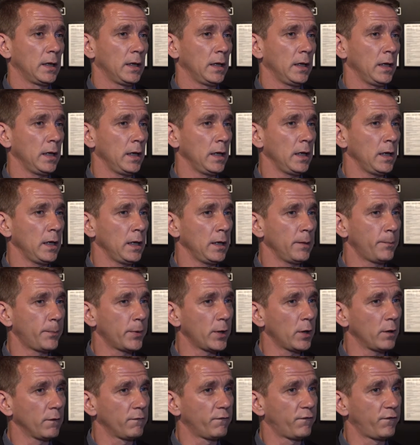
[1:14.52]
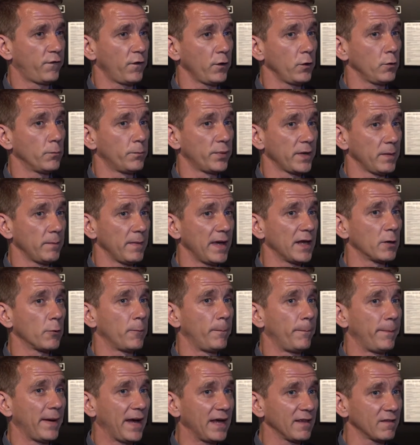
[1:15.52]
E pronto, foi um primeiro
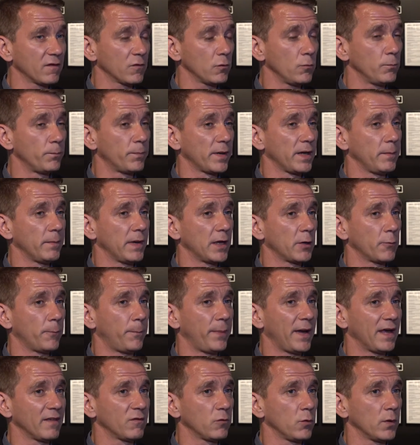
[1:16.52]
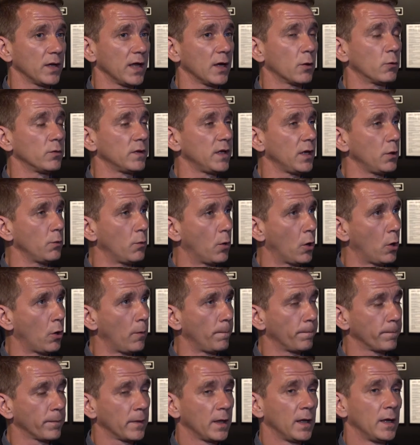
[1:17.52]
passo, um primeiro passo que continuou.
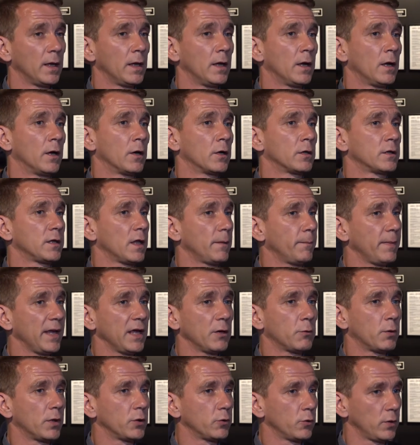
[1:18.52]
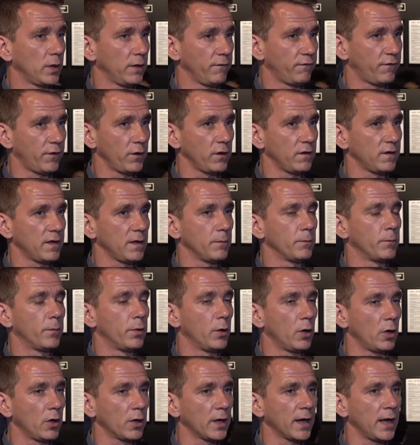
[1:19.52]
Também quando ele foi-se
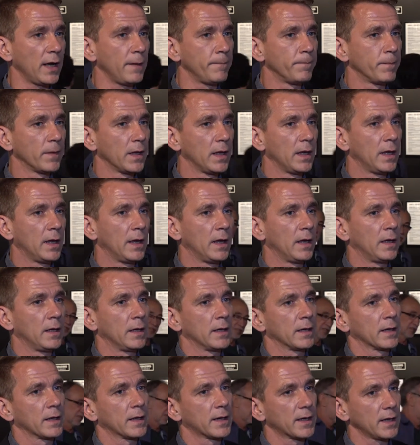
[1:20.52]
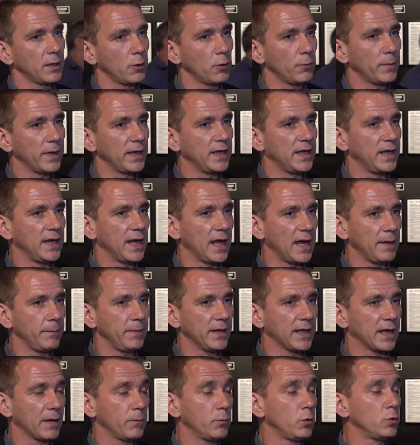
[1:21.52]
embora, criou uma
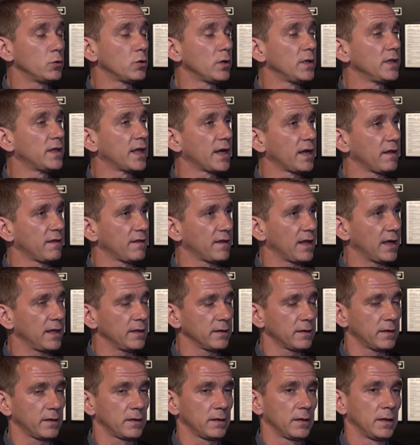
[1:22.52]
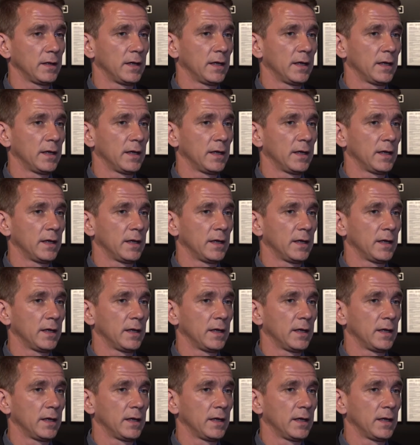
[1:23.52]
dinâmica muito interessante